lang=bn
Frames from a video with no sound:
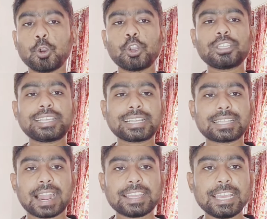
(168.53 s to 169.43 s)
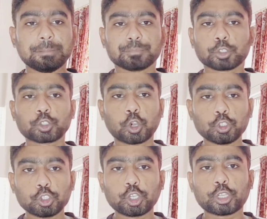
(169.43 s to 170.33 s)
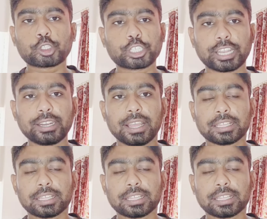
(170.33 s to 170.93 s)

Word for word: অন্যদিকে দাঁড়িয়ে সঞ্জয় সেন